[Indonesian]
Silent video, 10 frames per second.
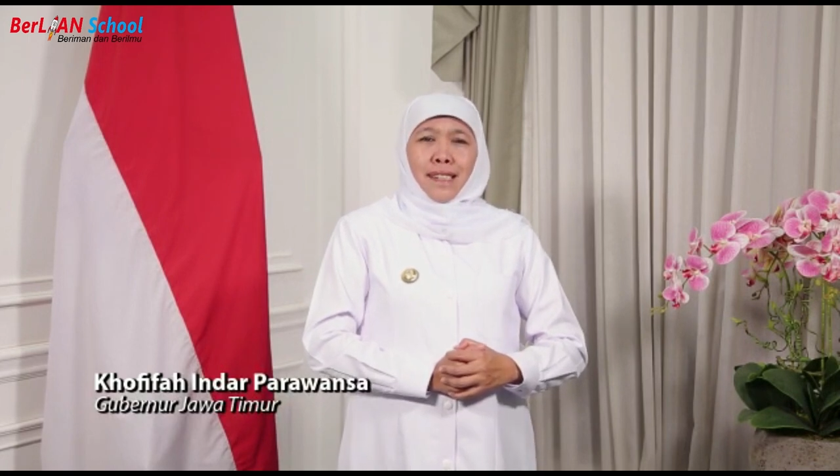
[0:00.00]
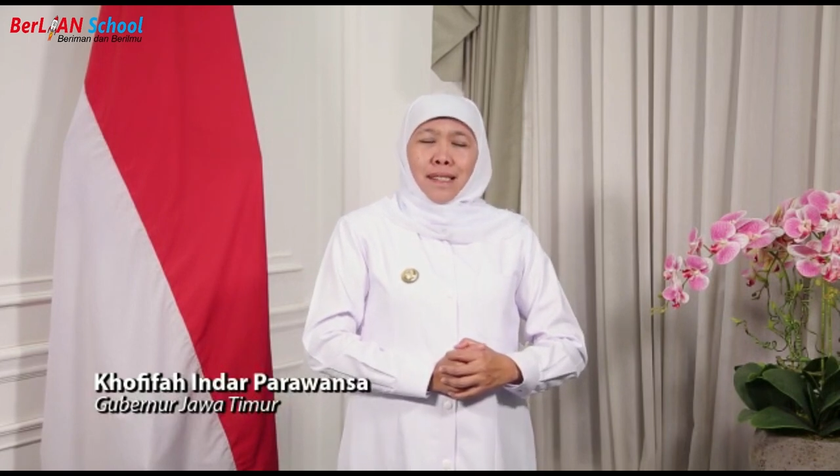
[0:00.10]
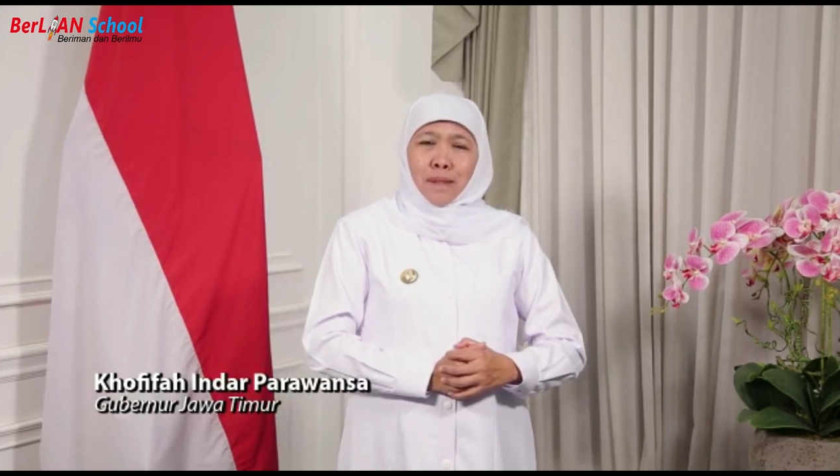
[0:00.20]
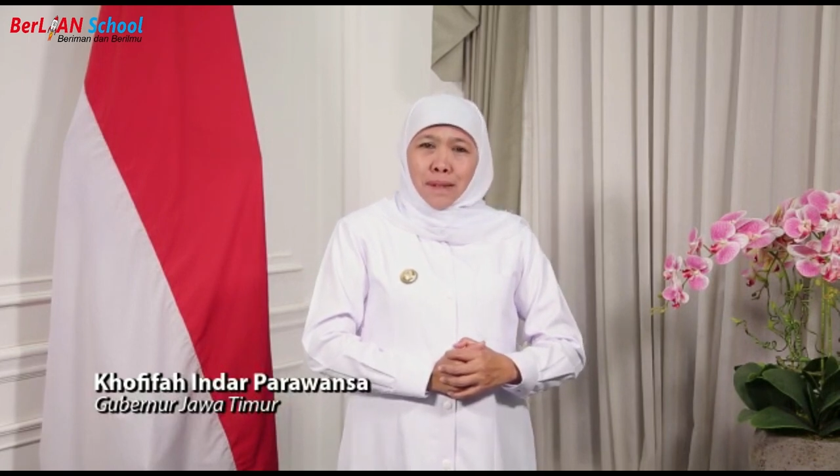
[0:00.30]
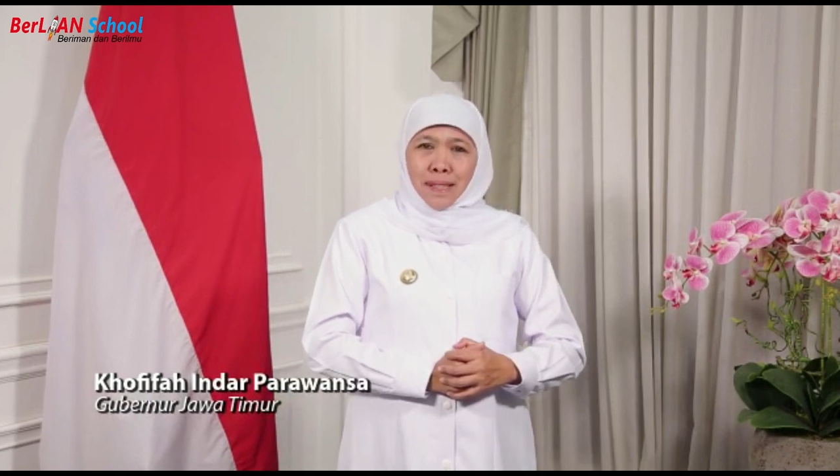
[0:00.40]

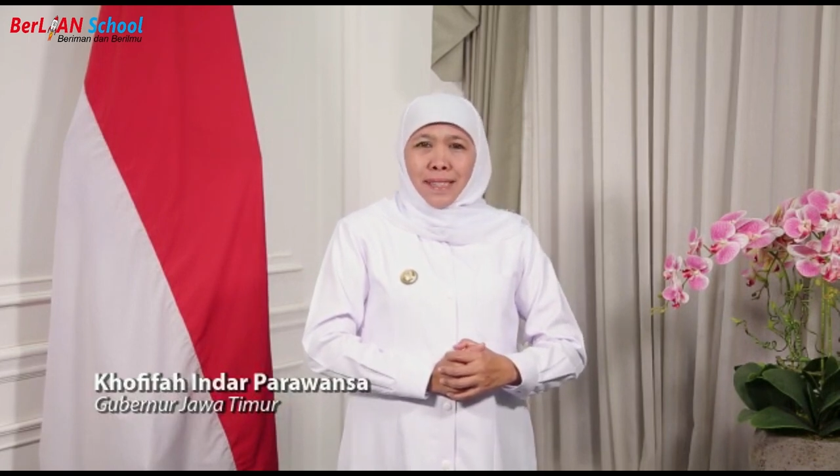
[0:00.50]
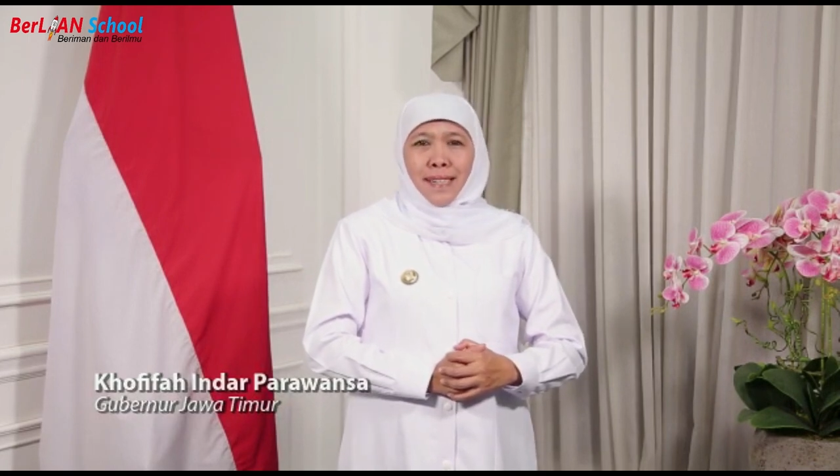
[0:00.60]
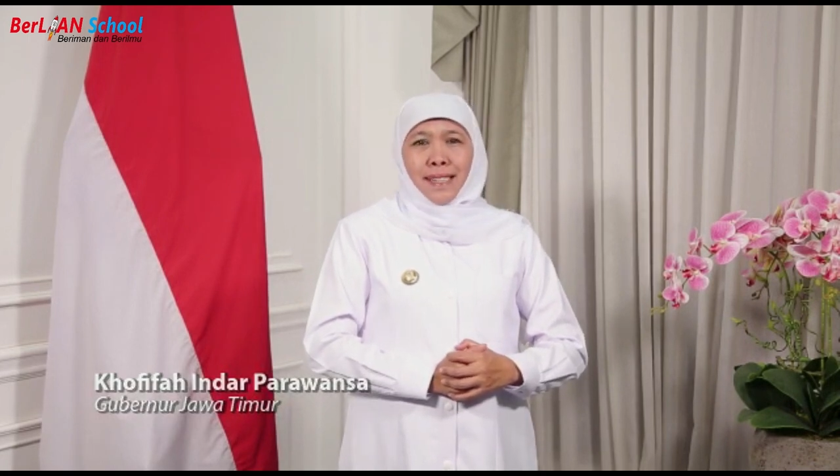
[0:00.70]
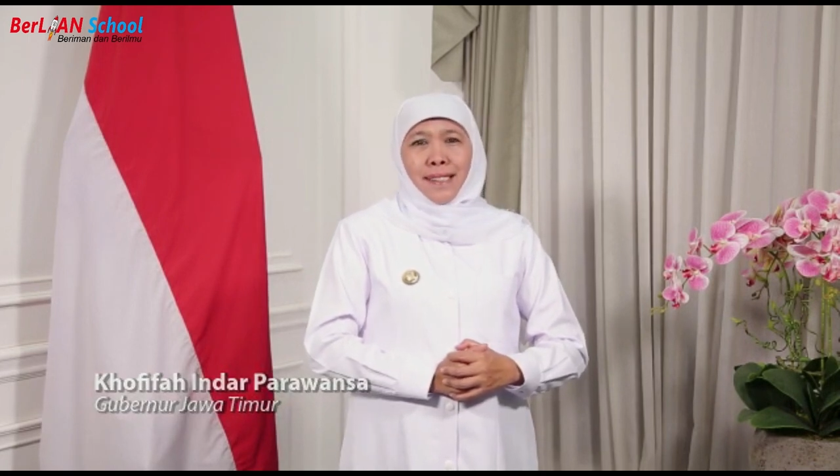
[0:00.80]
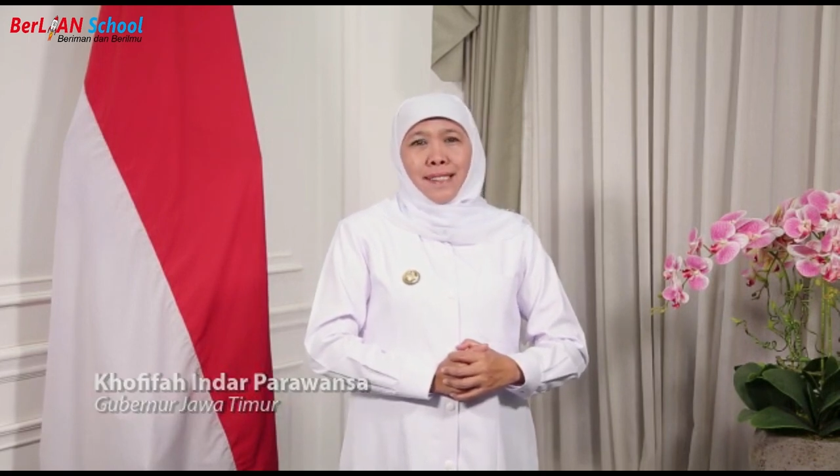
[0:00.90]

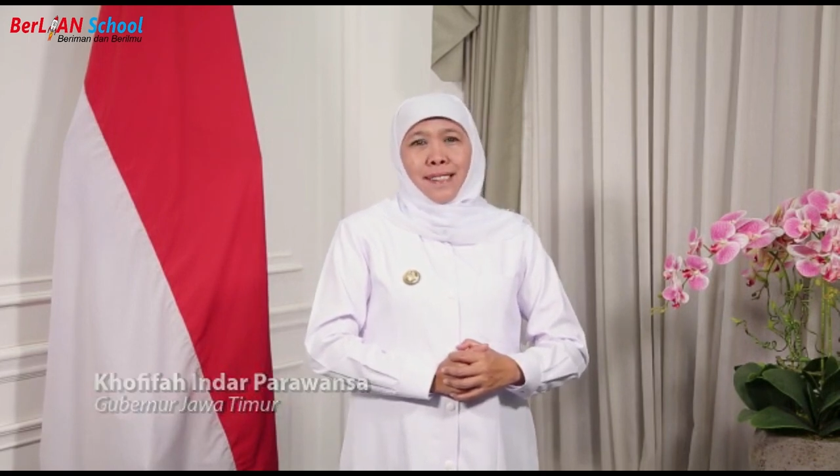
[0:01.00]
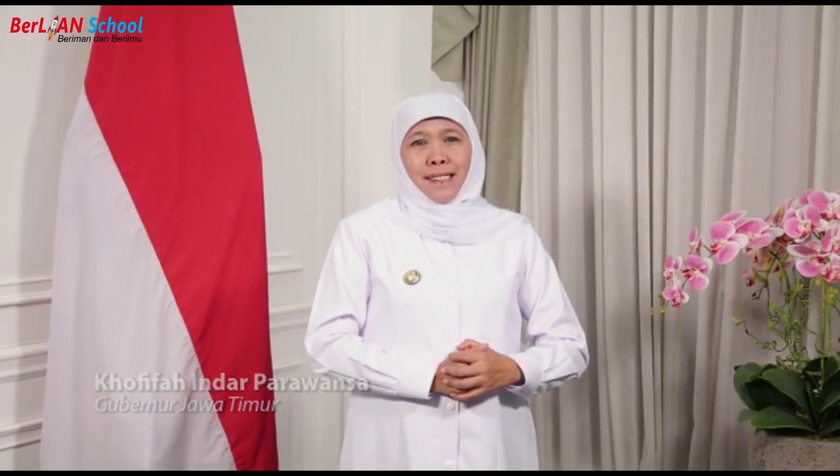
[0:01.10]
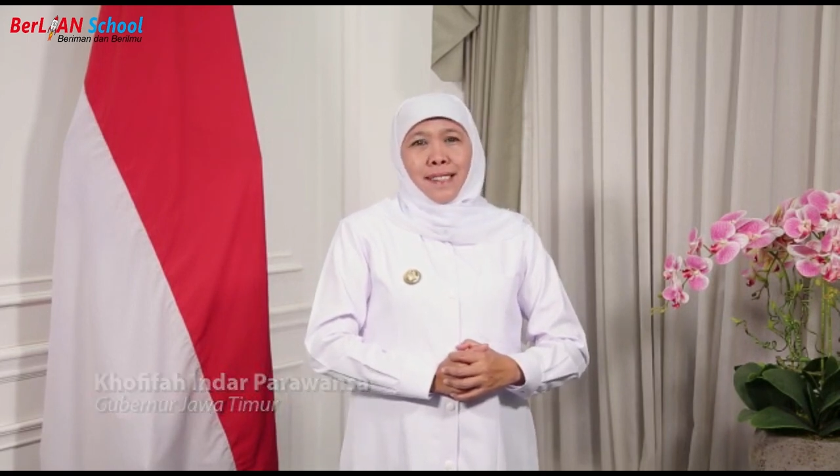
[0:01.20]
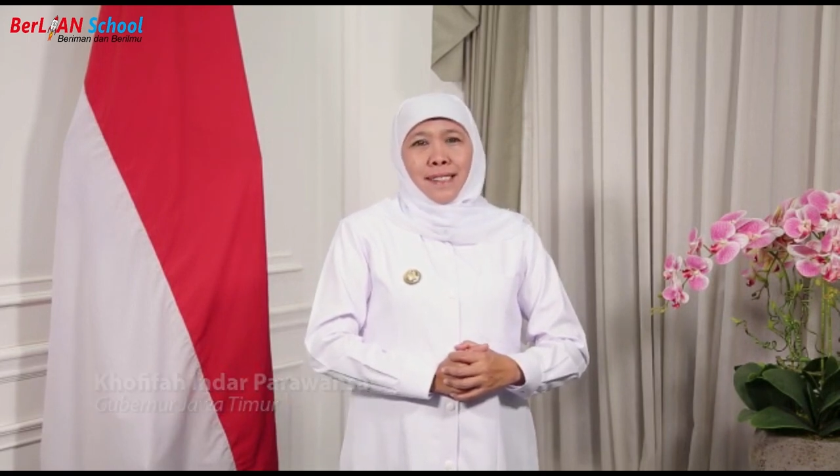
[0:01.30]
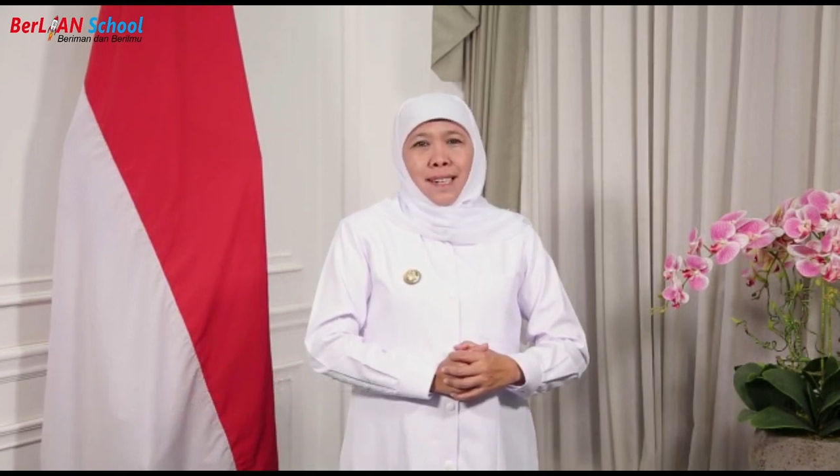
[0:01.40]
sukses,
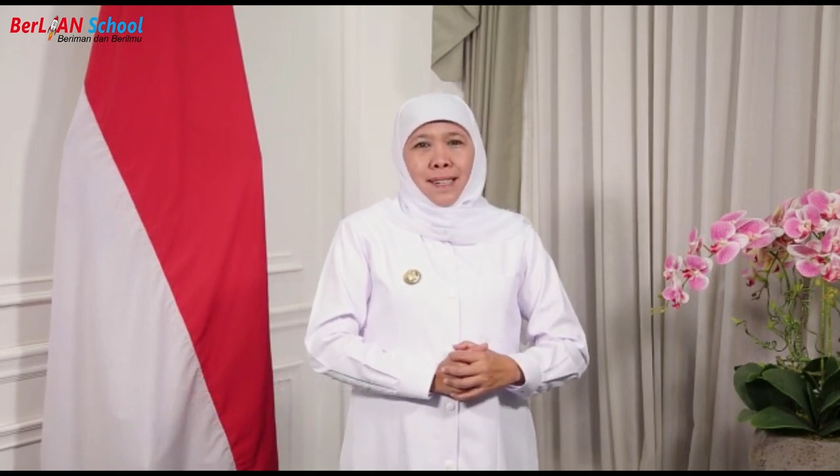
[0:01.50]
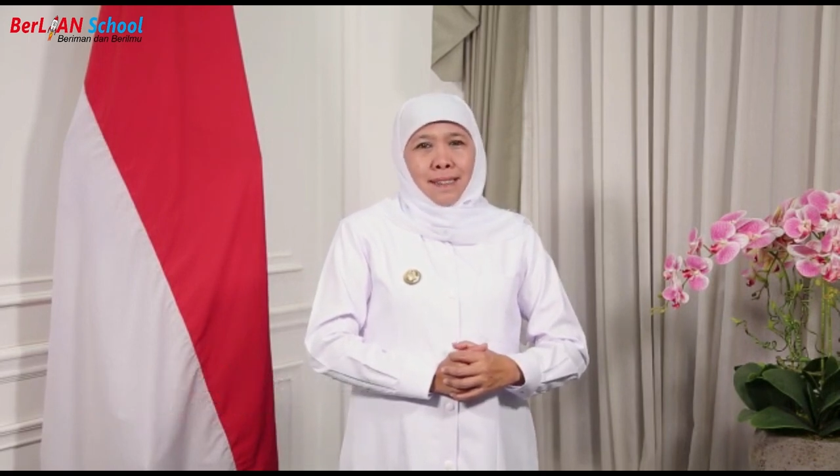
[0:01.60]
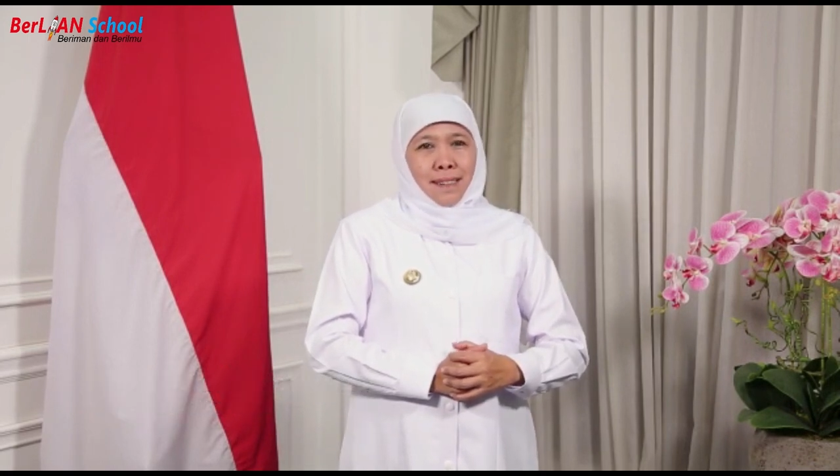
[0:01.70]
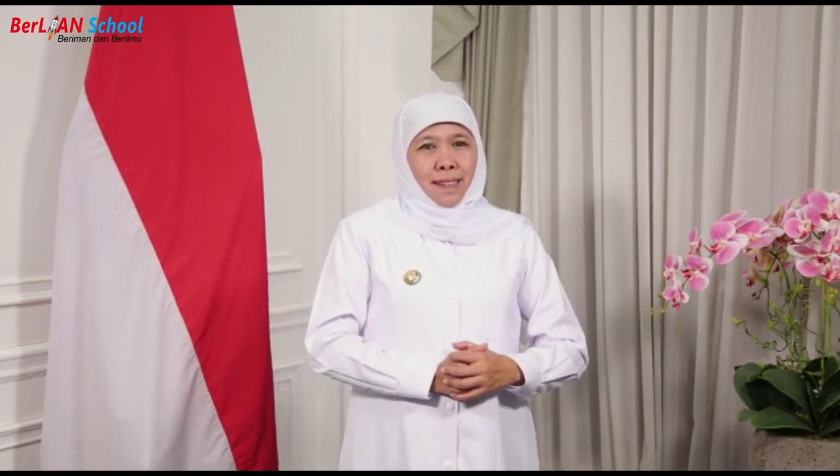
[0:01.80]
dan